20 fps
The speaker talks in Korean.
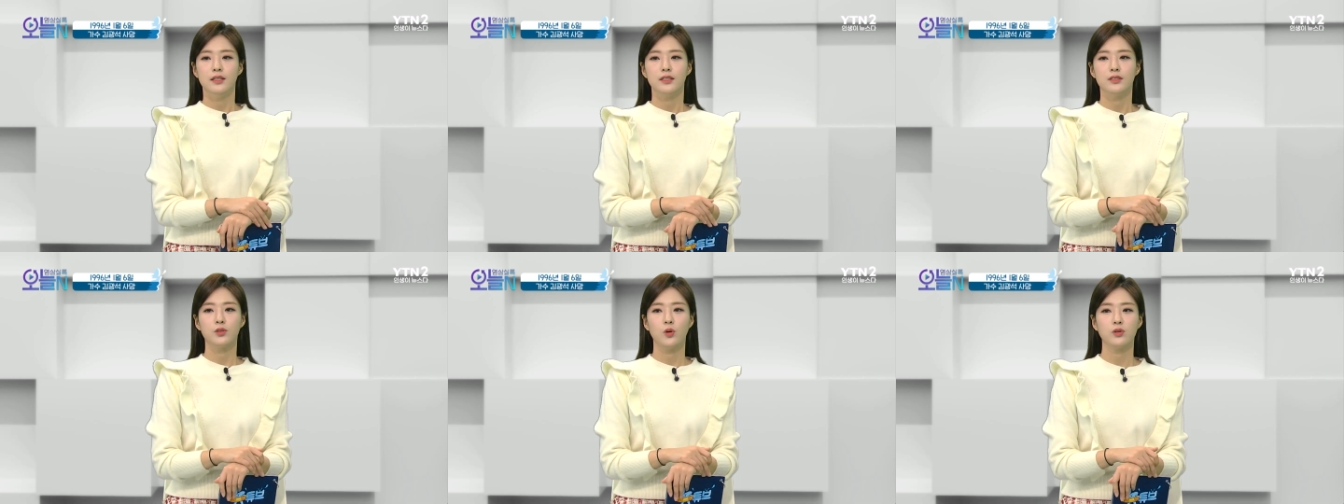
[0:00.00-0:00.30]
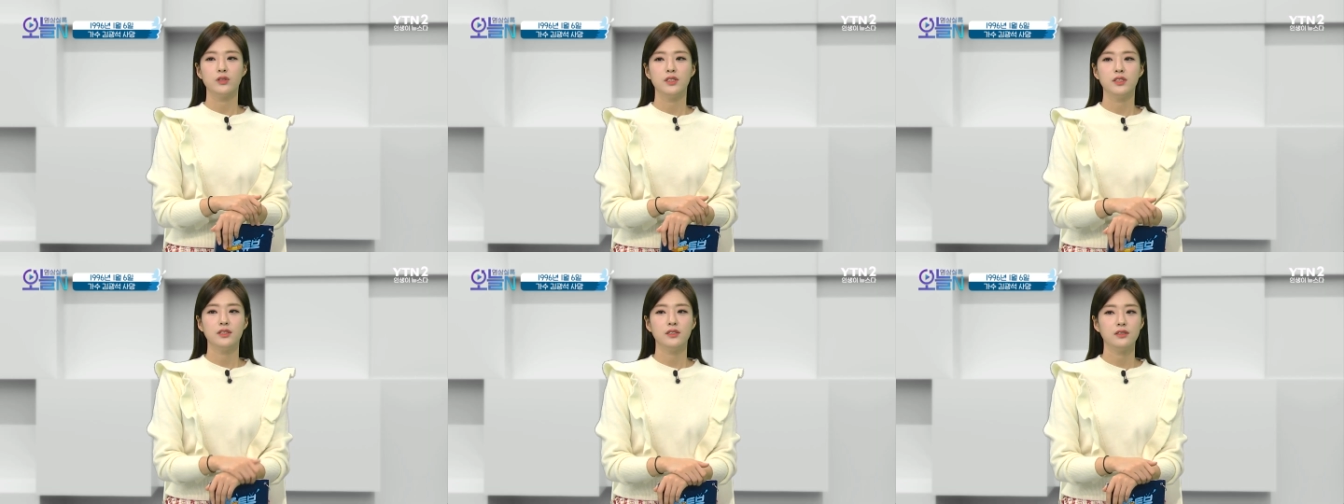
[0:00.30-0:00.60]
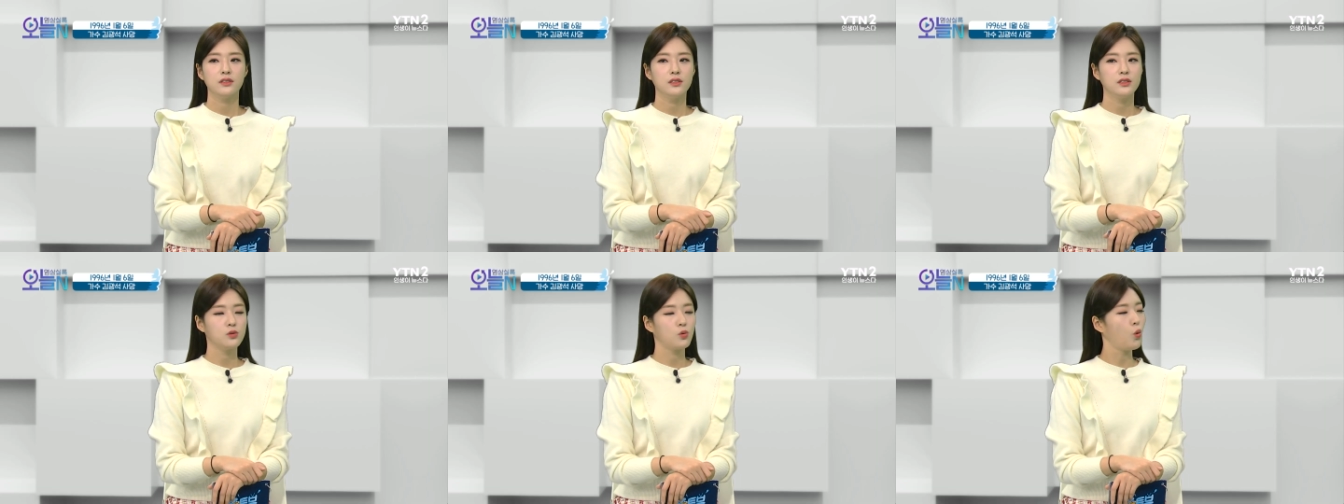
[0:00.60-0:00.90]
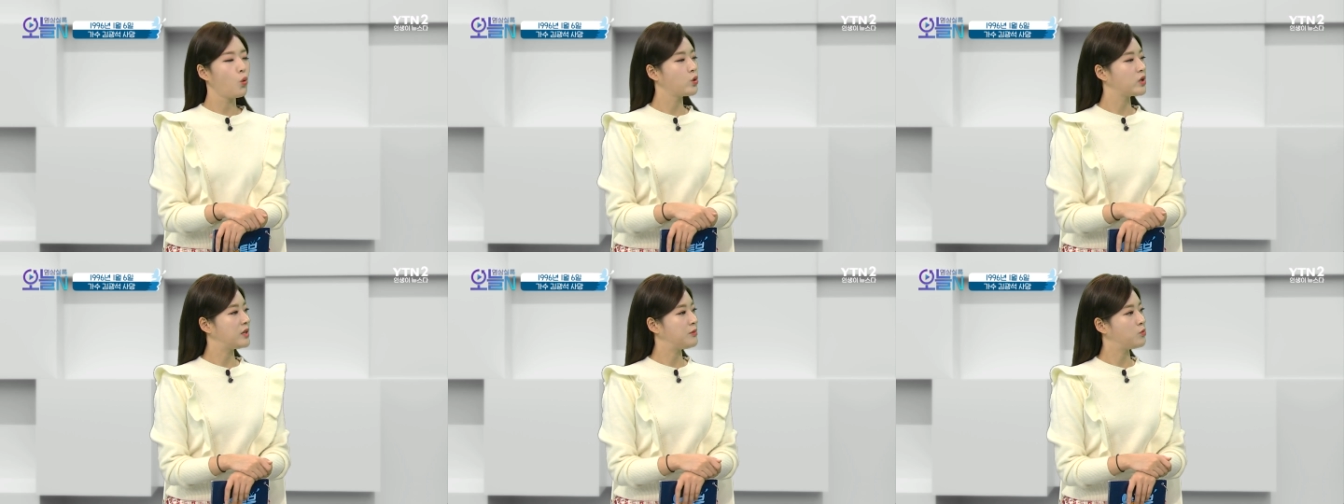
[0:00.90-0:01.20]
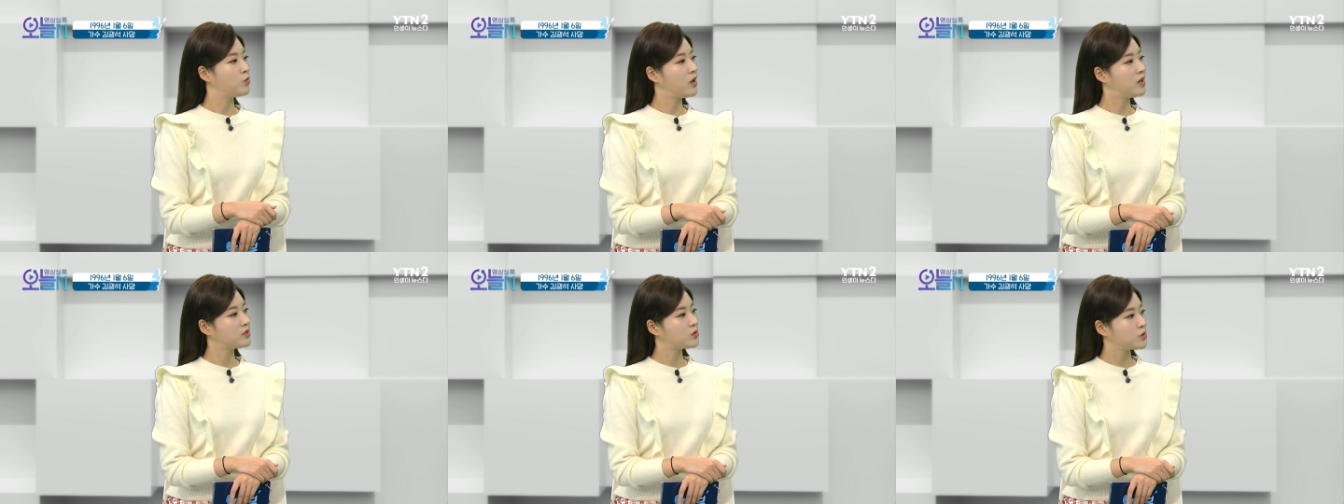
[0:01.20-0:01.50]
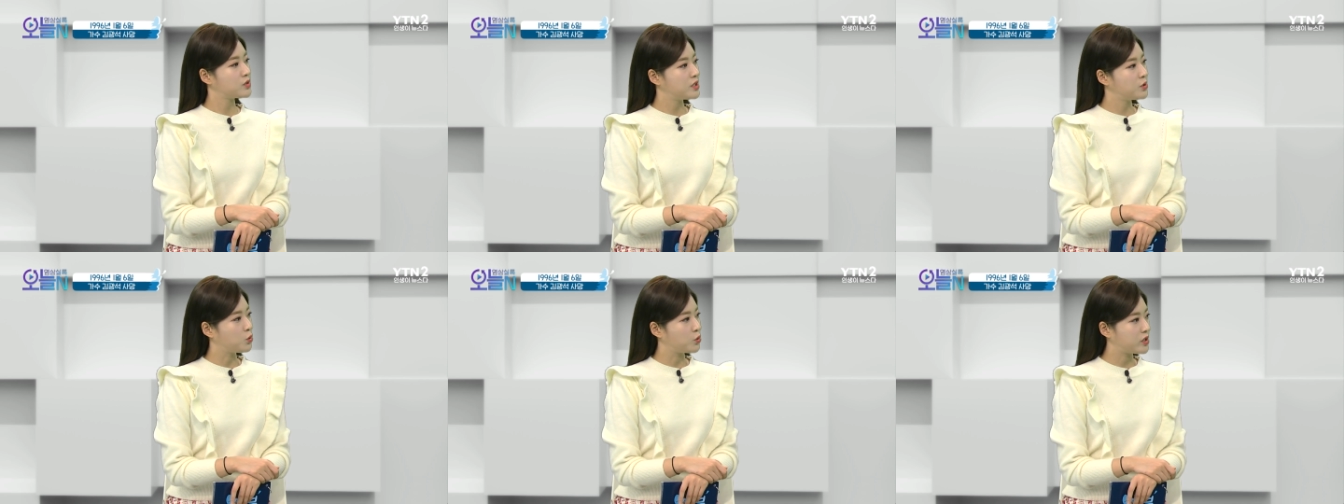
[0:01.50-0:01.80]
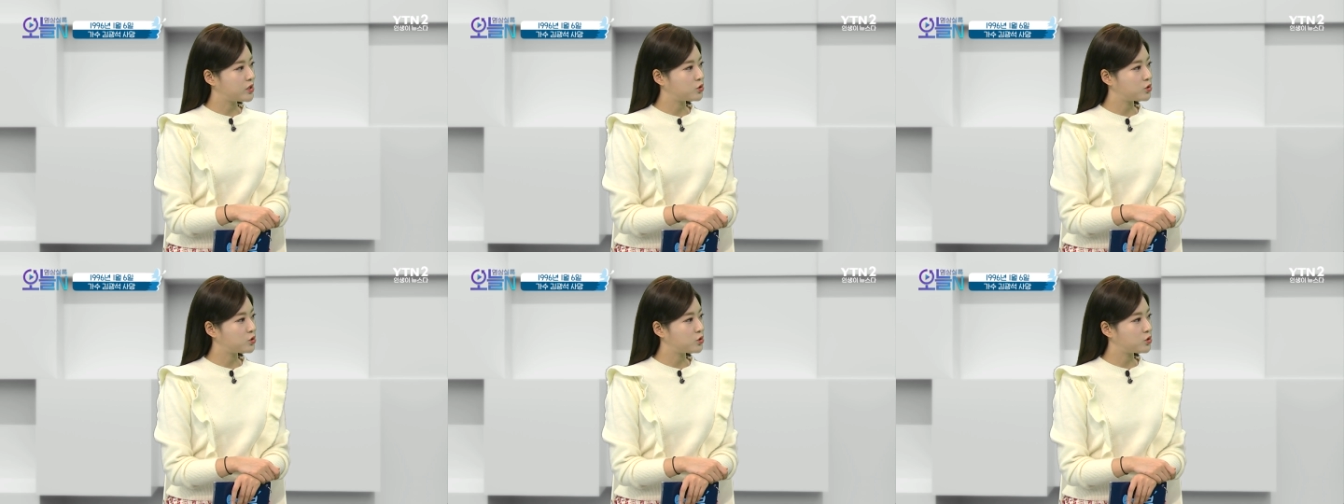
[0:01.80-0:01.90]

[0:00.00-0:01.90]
저는 그 고 김광석 씨 노래